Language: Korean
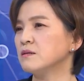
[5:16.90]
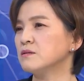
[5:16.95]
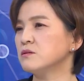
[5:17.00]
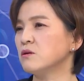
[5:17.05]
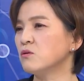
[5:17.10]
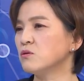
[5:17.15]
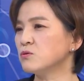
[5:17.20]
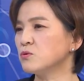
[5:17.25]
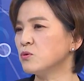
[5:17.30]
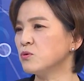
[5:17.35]

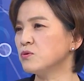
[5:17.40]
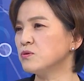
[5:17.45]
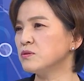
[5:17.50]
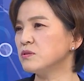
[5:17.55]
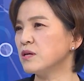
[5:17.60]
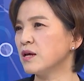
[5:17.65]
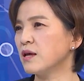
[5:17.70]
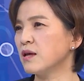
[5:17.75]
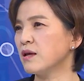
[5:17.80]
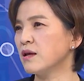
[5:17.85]

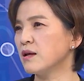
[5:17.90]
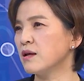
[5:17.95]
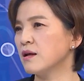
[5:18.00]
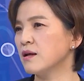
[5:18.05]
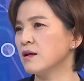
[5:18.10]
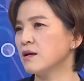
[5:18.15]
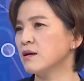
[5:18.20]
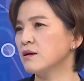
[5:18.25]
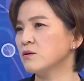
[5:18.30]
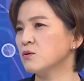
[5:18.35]
성도들의
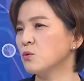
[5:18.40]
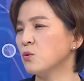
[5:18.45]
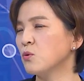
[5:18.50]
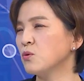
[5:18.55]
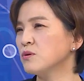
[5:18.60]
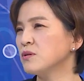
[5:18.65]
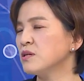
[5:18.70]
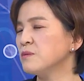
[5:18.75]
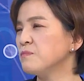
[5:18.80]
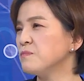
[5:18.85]

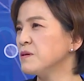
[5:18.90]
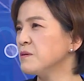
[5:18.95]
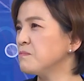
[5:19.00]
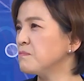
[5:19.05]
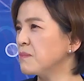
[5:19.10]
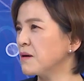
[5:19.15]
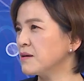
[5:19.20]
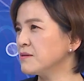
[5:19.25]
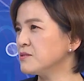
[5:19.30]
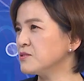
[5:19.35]
독립
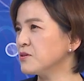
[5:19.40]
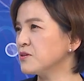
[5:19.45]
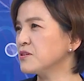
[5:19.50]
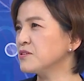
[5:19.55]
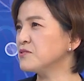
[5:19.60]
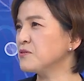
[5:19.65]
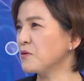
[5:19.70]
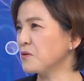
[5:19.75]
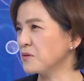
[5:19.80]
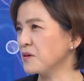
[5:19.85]

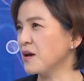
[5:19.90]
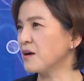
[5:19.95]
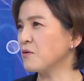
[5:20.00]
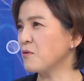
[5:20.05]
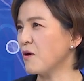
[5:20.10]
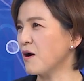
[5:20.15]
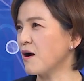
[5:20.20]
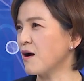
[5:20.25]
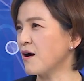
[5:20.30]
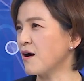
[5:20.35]
비판적인
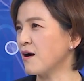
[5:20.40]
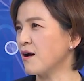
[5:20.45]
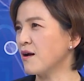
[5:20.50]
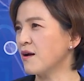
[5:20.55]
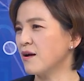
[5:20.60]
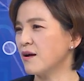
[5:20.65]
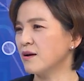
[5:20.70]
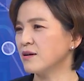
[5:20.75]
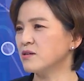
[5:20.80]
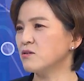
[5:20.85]
성향과
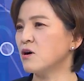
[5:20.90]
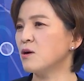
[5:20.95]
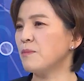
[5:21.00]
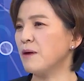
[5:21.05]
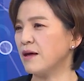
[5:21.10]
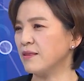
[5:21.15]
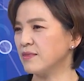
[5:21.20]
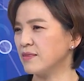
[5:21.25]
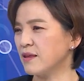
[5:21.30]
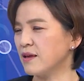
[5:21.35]
그와
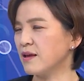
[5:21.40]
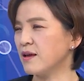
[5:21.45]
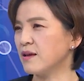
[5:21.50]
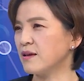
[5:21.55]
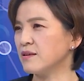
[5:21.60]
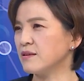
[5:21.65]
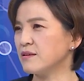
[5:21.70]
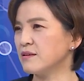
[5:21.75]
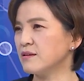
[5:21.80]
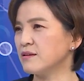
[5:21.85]
반대에
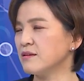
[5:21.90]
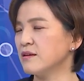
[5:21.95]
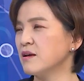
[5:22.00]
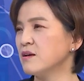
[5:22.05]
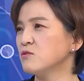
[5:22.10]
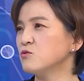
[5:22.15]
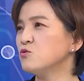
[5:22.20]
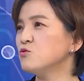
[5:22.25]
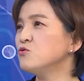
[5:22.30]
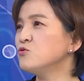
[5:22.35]
있는
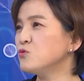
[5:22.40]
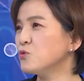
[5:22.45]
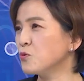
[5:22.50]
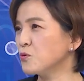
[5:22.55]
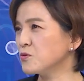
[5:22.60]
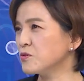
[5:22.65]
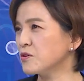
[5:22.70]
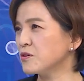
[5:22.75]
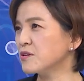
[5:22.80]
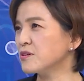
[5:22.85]

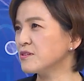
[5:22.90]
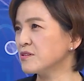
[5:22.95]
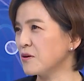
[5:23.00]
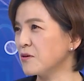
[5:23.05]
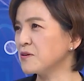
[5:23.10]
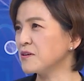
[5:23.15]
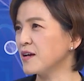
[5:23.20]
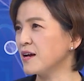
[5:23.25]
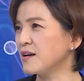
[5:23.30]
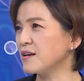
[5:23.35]
순종적인
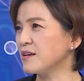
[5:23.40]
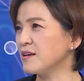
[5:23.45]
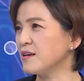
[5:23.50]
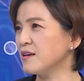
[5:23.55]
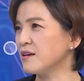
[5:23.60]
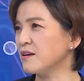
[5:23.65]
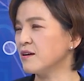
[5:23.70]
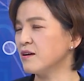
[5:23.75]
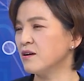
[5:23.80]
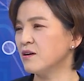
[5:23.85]

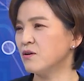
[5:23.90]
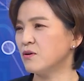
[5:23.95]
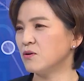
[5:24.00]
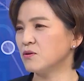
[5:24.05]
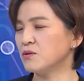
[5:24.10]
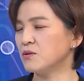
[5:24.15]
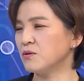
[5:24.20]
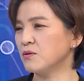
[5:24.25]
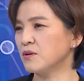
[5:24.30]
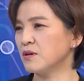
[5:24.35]
성향이
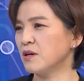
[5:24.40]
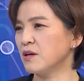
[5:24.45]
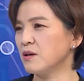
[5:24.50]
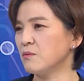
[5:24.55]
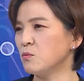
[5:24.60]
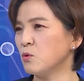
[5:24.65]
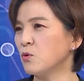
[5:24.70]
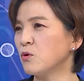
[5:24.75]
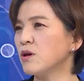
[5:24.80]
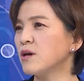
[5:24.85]
어떻게
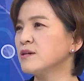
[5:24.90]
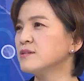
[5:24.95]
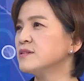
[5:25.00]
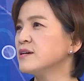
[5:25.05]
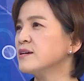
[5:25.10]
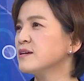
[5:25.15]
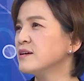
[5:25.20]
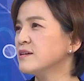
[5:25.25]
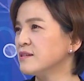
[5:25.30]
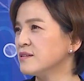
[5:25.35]

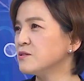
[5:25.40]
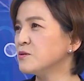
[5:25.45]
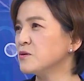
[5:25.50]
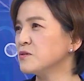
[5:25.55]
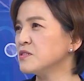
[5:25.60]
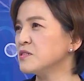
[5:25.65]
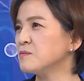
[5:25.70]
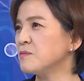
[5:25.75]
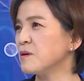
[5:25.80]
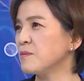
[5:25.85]
목회자의
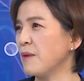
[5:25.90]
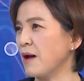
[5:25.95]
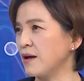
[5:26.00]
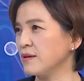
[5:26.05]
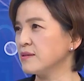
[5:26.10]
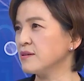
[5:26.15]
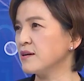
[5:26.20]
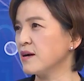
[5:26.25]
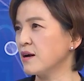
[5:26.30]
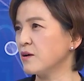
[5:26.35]
리더십에
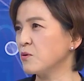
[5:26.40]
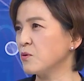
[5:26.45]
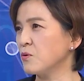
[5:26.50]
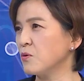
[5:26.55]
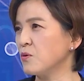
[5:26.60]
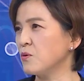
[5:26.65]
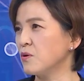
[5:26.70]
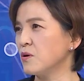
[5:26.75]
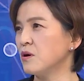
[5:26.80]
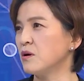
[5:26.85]

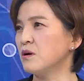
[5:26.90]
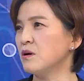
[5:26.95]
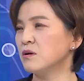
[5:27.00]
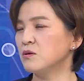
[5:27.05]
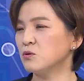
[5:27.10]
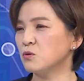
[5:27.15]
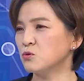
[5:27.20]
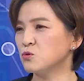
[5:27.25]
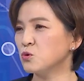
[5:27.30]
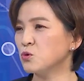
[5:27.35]
반응하고
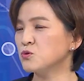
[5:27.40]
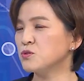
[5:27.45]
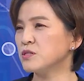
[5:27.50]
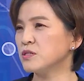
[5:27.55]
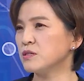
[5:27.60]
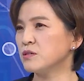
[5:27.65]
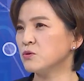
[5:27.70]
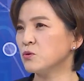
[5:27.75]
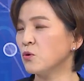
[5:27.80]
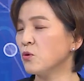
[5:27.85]
또
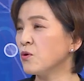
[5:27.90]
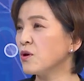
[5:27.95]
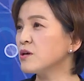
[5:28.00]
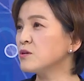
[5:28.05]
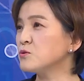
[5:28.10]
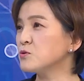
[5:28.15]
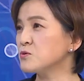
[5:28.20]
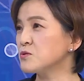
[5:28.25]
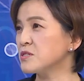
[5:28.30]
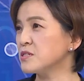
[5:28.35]
조직,
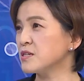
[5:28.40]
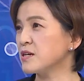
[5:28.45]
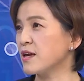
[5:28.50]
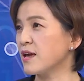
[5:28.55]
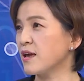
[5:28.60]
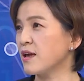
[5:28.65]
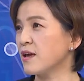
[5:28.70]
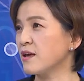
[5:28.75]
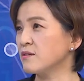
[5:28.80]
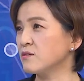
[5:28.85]
교회
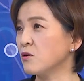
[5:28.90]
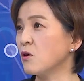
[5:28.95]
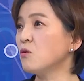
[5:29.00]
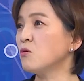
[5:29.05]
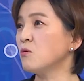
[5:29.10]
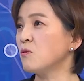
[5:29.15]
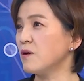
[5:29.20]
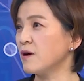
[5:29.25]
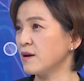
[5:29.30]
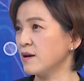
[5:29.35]
조직의
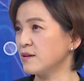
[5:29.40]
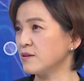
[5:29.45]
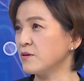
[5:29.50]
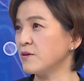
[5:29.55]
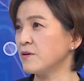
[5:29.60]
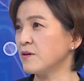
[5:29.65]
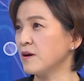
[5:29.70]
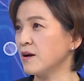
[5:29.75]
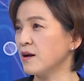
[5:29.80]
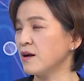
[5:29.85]

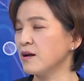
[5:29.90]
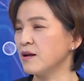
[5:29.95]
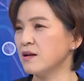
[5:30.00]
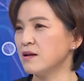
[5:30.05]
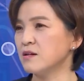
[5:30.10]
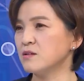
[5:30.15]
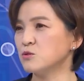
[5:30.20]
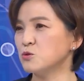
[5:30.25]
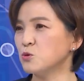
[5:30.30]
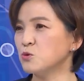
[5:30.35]
성과라던가
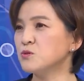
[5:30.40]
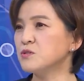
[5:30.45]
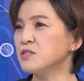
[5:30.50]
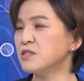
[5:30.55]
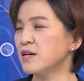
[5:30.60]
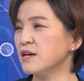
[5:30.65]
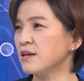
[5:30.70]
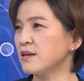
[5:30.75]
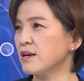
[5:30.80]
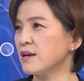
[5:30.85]

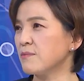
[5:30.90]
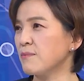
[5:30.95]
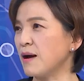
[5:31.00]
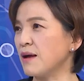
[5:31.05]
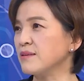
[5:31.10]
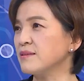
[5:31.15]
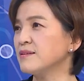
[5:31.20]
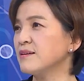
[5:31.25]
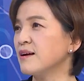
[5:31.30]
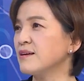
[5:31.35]
존재에
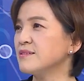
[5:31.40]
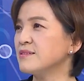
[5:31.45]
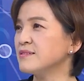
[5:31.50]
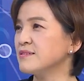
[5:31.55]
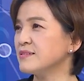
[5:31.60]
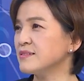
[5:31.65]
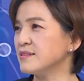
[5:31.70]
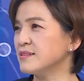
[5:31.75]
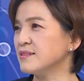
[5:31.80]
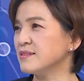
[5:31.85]

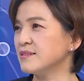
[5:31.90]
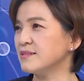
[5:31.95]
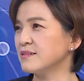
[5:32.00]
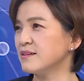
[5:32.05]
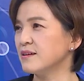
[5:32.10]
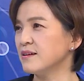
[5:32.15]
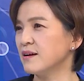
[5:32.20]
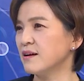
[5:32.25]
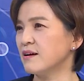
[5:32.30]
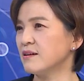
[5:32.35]
반응하는지를
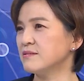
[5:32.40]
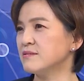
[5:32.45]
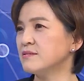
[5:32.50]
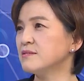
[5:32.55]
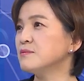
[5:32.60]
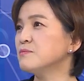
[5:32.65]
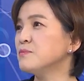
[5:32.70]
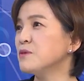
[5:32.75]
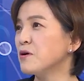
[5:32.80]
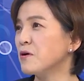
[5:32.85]

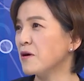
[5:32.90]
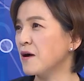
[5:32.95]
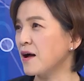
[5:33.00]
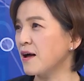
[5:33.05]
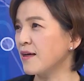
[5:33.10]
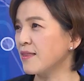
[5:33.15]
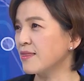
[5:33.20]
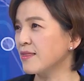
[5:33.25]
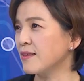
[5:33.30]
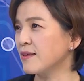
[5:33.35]

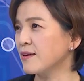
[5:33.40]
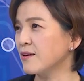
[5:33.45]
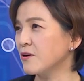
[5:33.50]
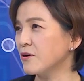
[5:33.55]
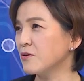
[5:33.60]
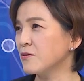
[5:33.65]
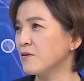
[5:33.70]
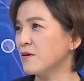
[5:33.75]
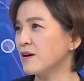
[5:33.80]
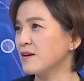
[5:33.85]
증명한
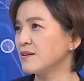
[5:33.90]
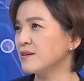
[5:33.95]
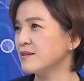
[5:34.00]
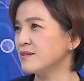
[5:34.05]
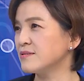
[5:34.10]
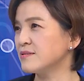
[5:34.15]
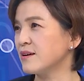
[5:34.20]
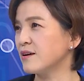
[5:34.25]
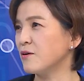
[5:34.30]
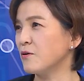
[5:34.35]

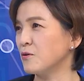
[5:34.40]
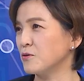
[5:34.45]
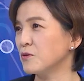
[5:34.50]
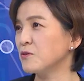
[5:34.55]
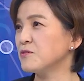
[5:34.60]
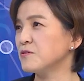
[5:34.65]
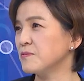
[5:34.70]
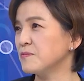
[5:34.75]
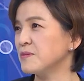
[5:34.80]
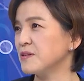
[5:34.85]
결과를 제가
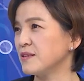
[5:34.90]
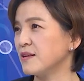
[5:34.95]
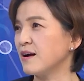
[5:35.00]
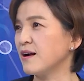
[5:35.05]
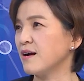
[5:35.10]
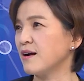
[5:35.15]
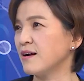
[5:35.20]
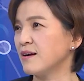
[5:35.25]
얻었습니다.